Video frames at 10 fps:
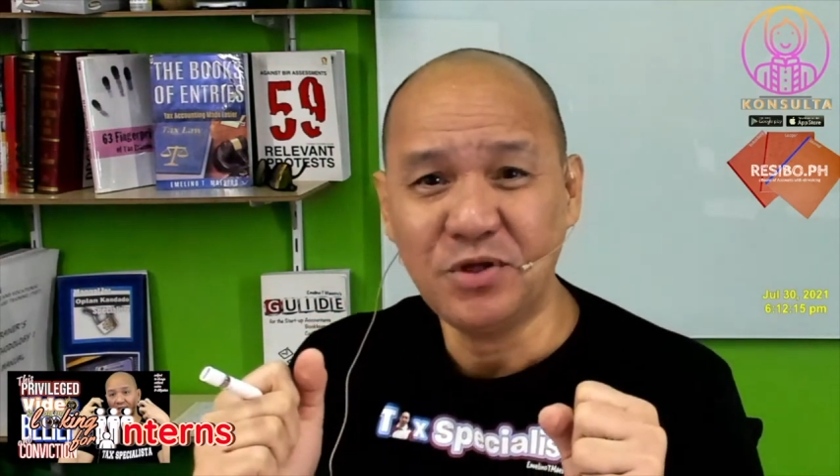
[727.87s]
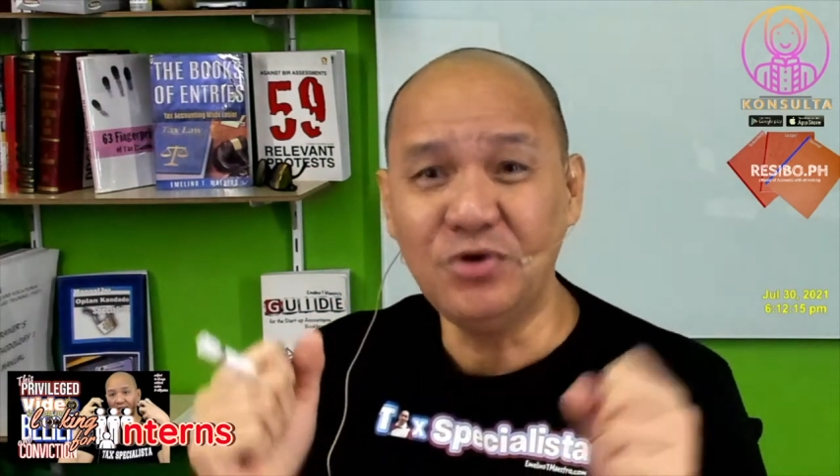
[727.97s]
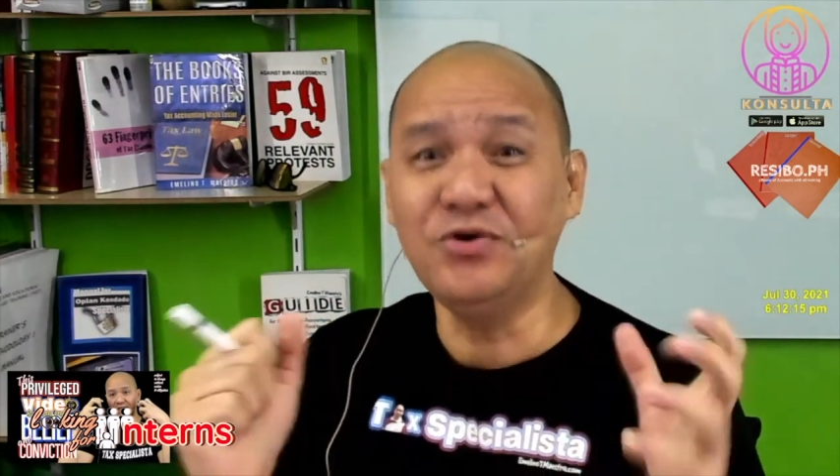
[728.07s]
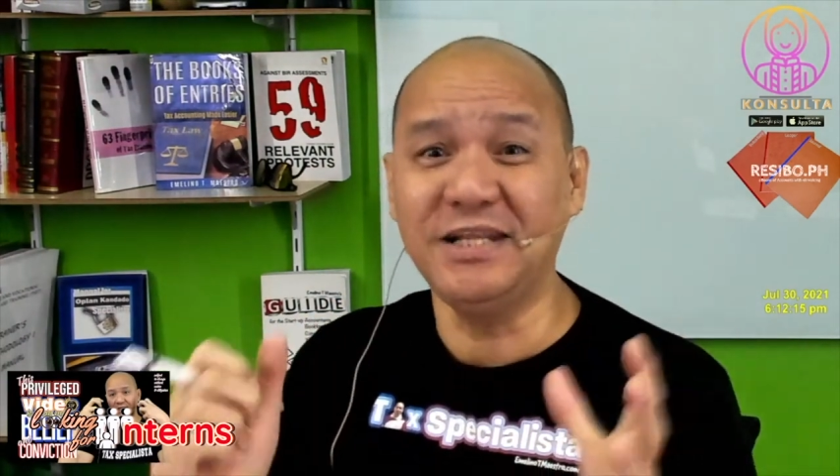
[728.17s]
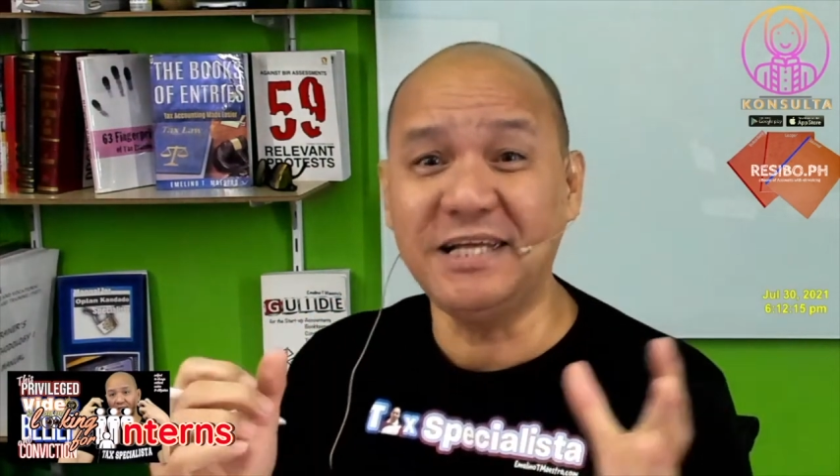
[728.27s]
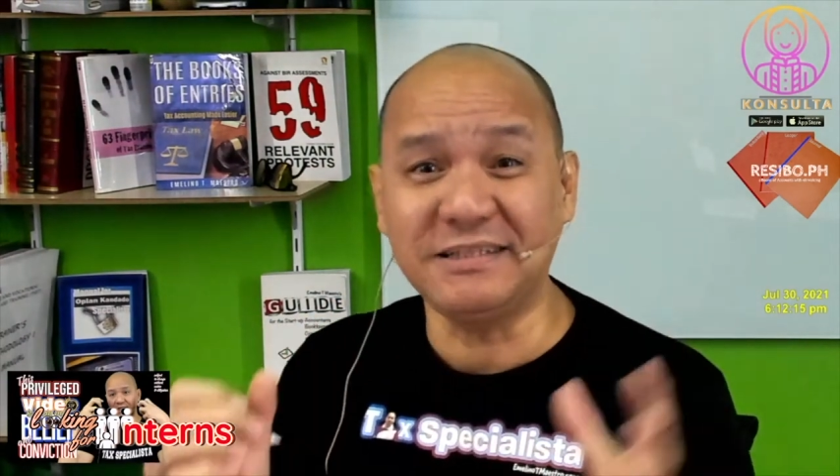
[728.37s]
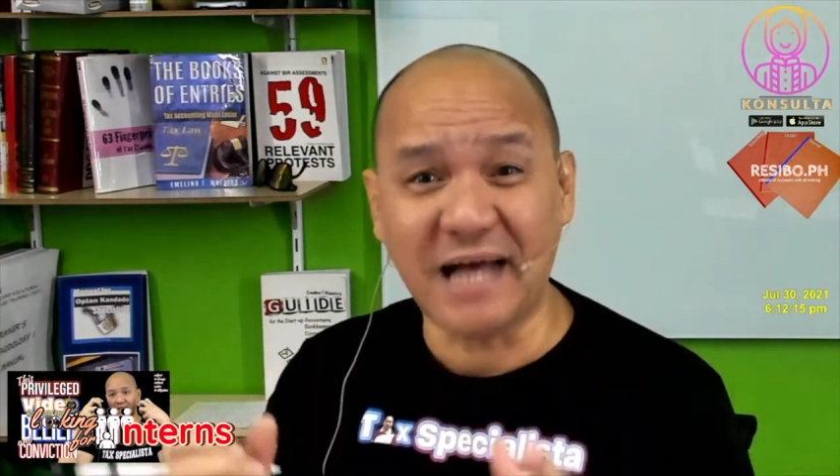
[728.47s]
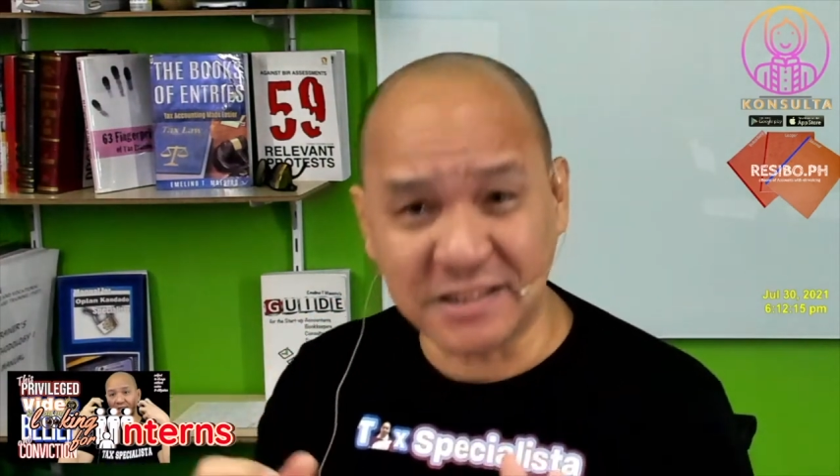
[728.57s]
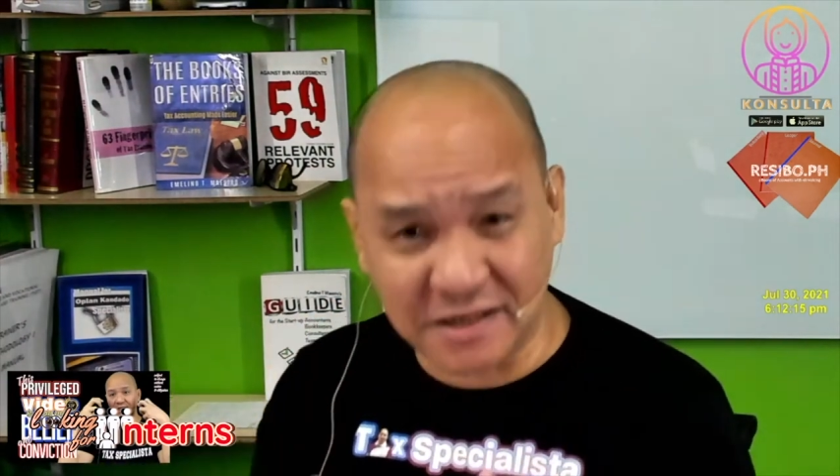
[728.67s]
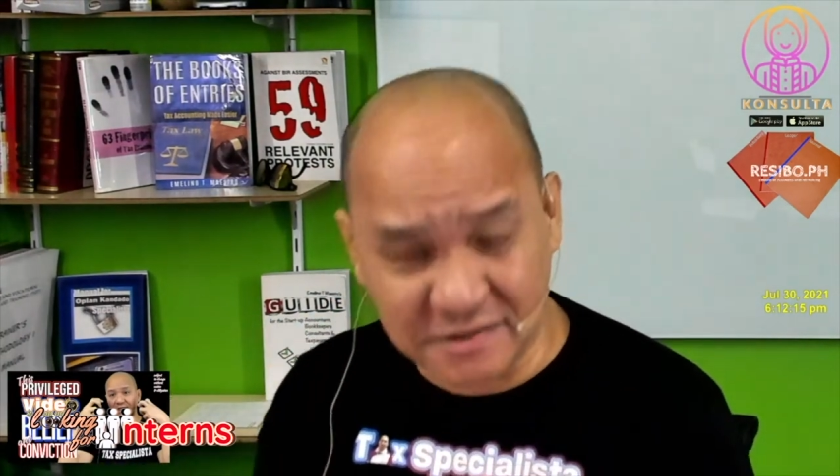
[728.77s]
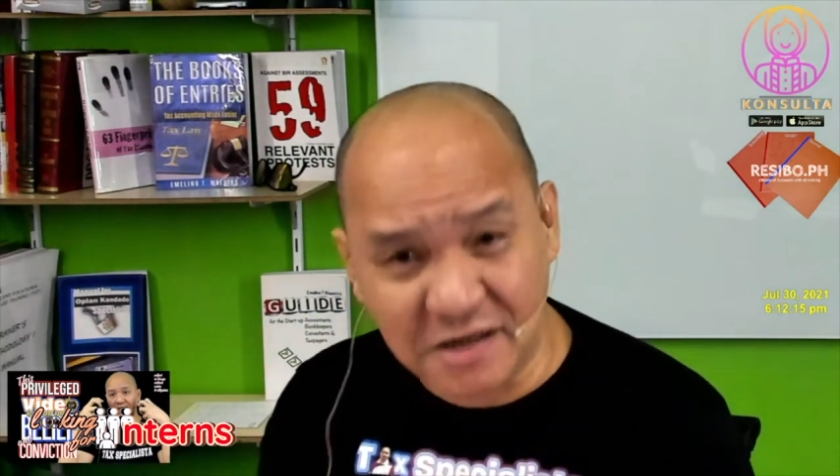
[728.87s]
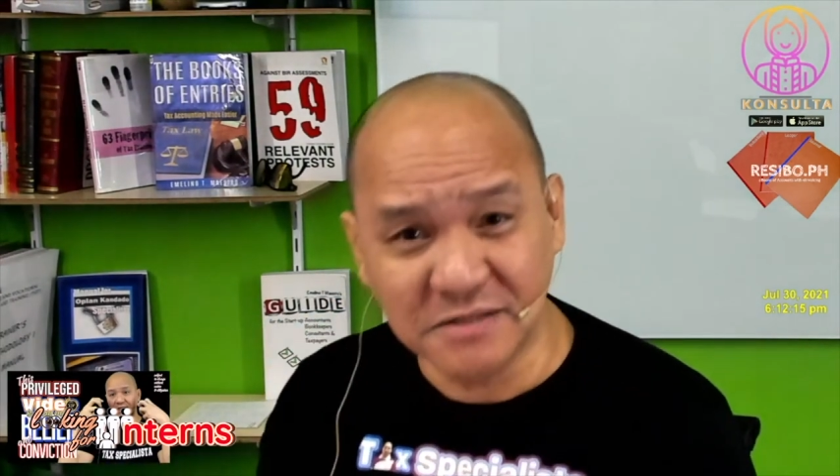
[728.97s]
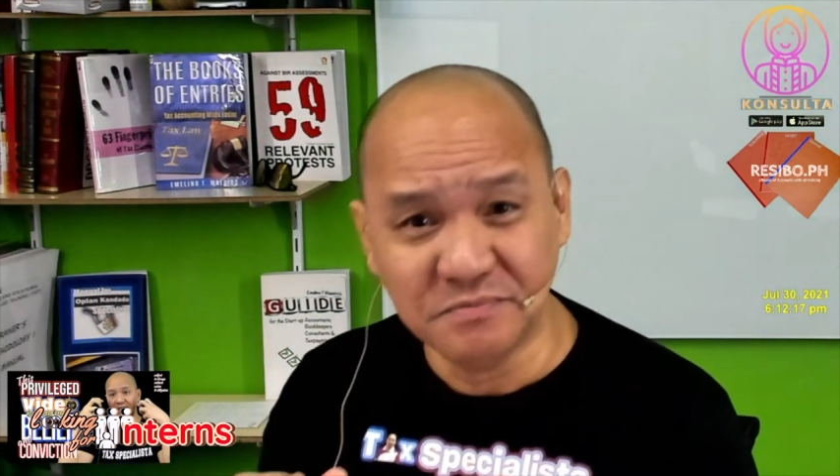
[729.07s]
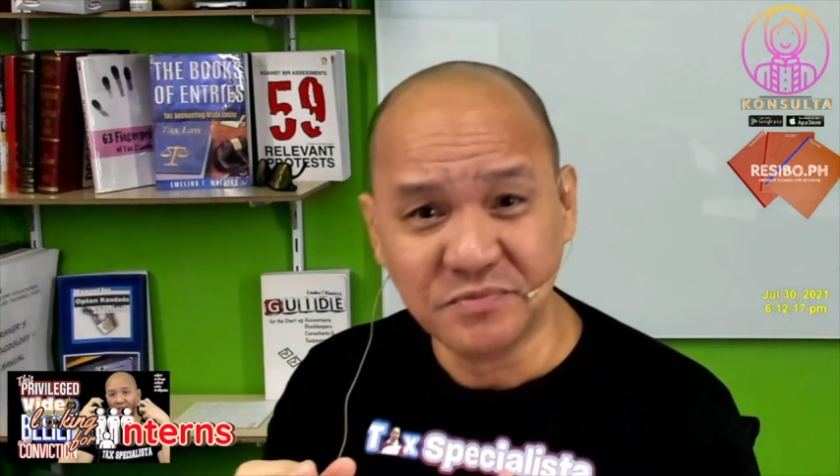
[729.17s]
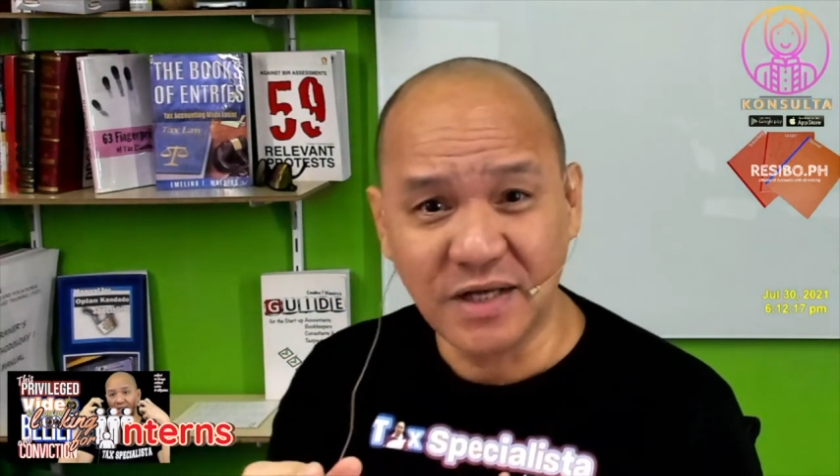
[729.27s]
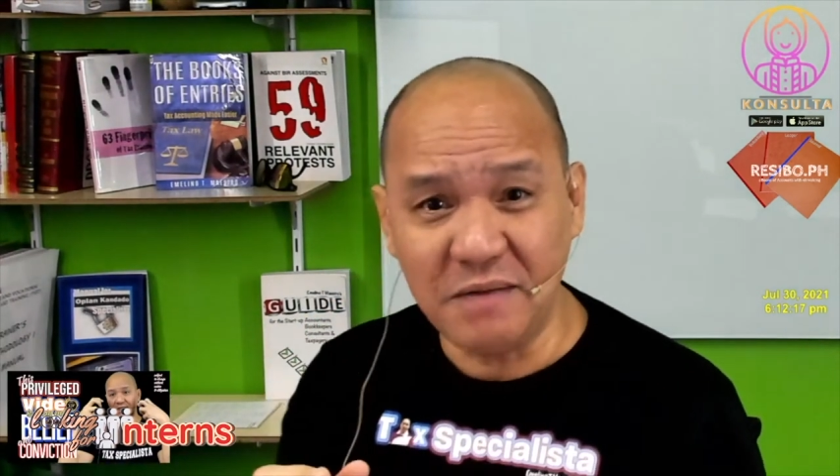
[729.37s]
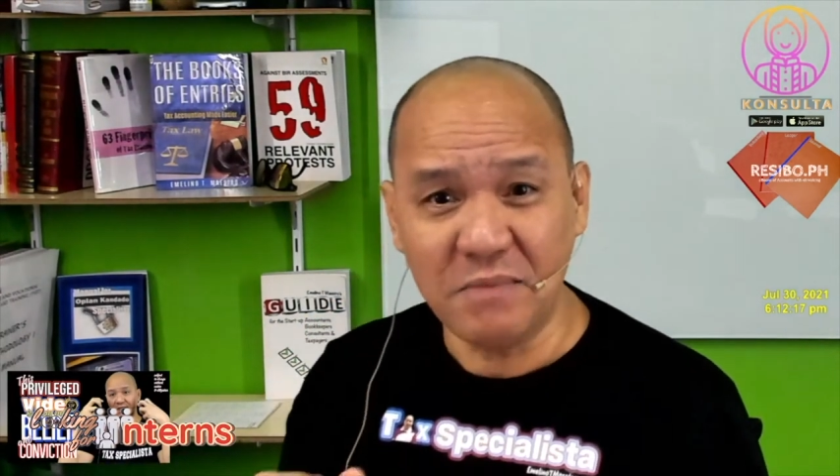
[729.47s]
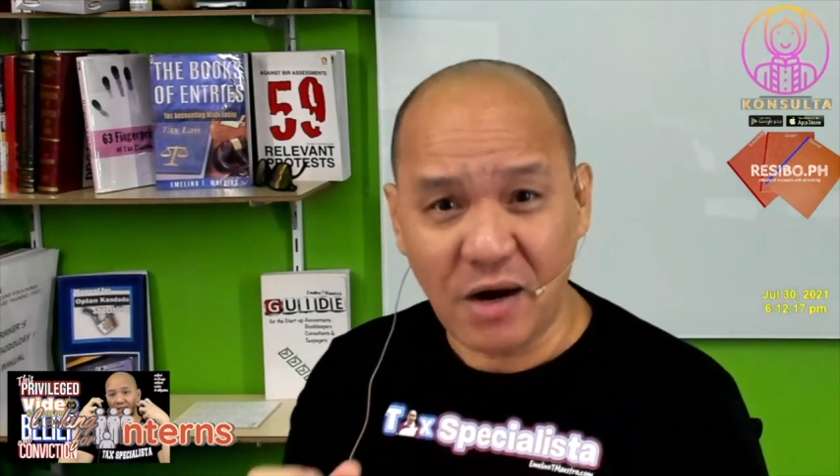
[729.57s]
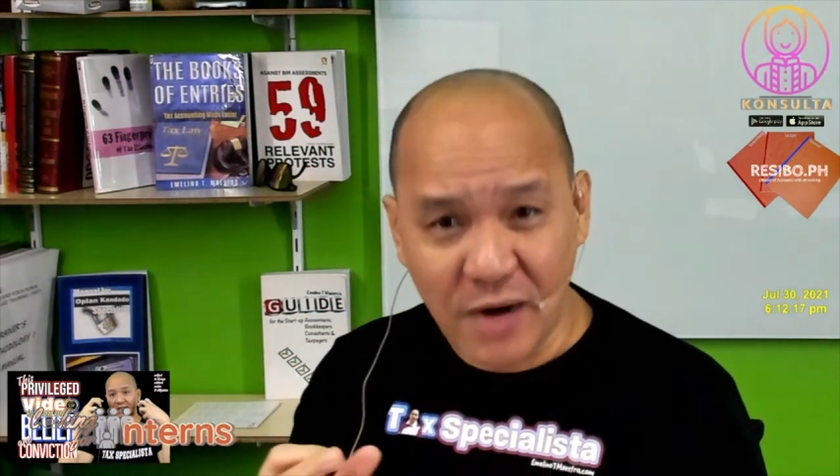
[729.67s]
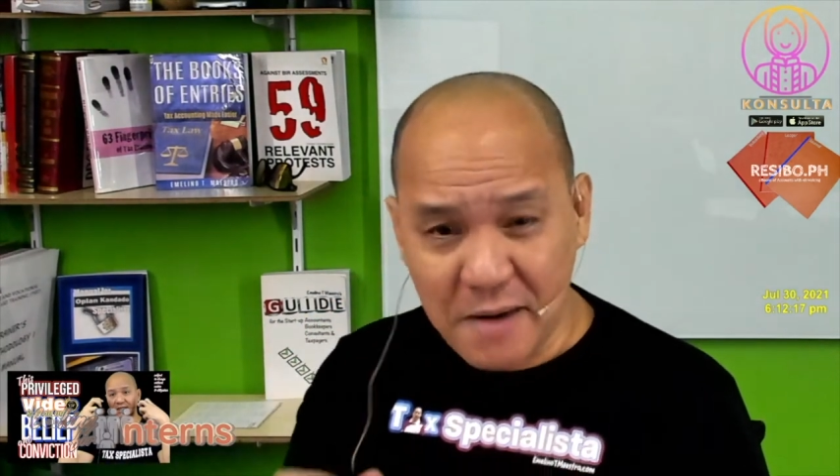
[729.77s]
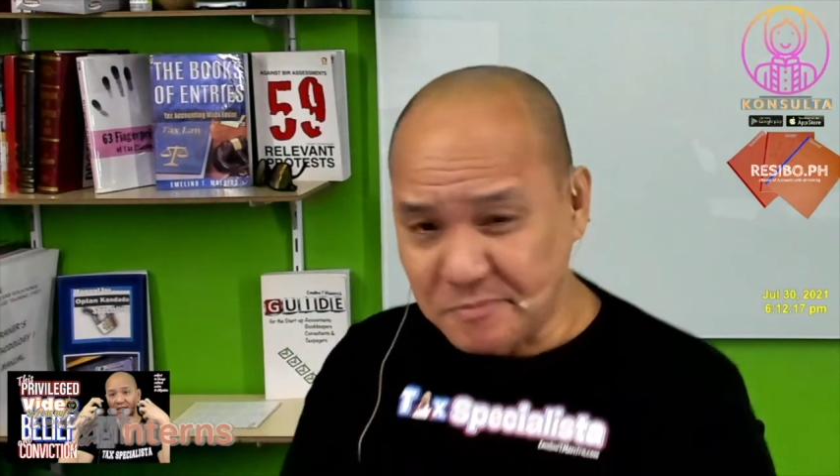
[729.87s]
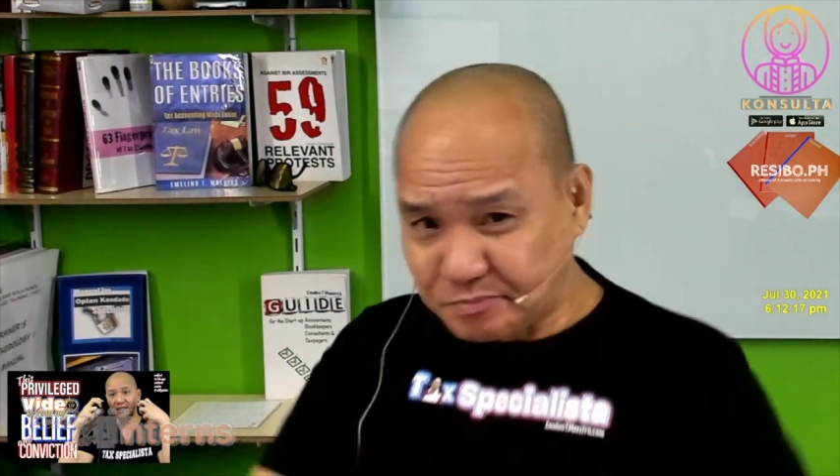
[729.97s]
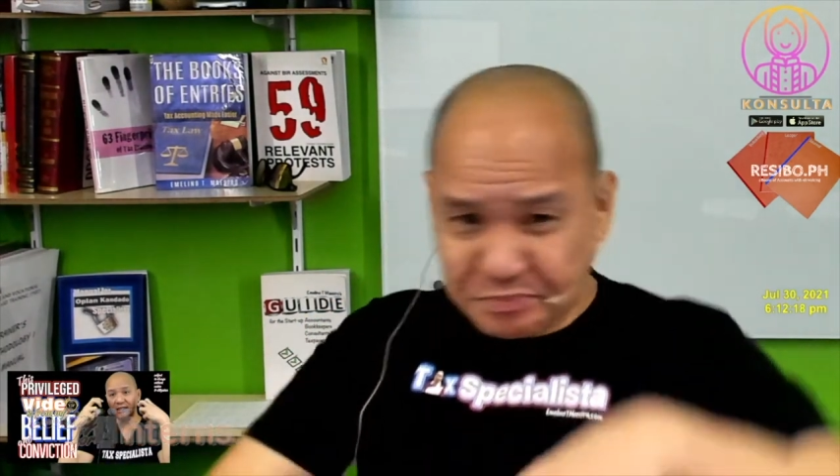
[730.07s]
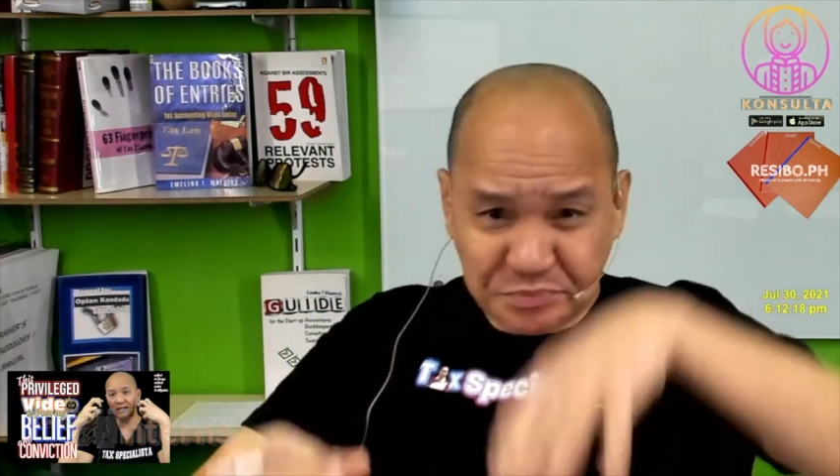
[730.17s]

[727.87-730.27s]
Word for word: Yung hindi tax return. Halimbawa,